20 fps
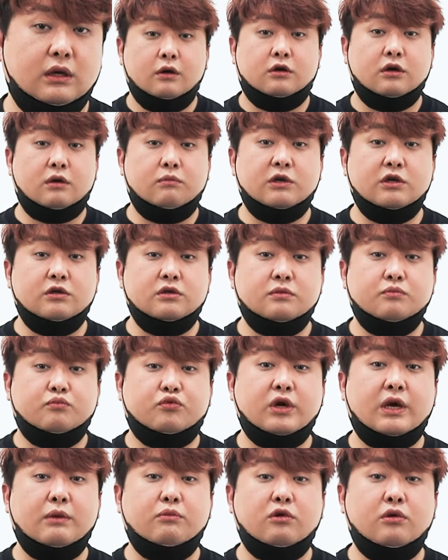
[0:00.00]
그러면은
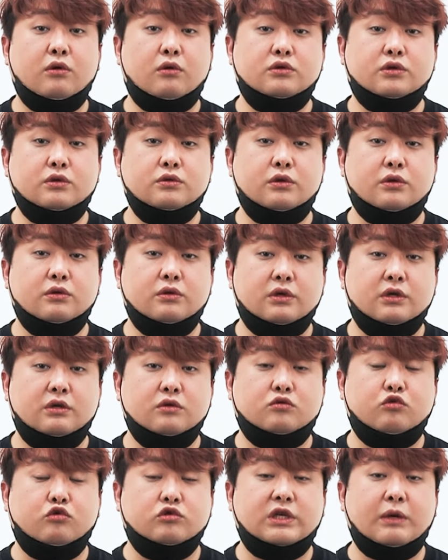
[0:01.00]
푸에블로호
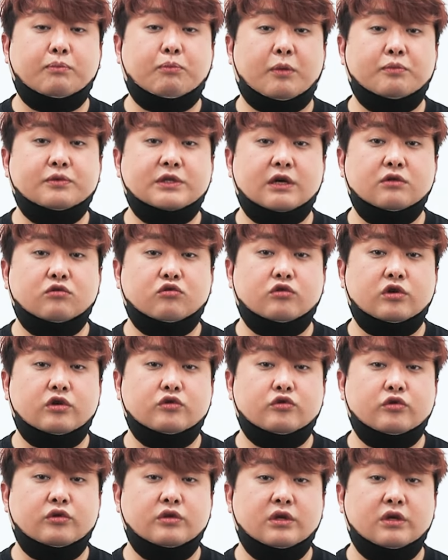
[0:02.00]
승조원들은 국제법상 누릴
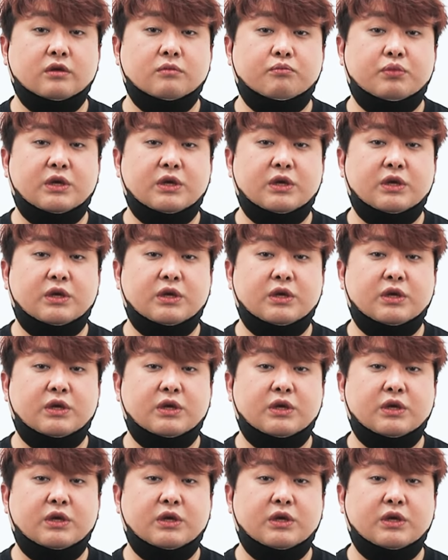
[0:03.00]
수 있는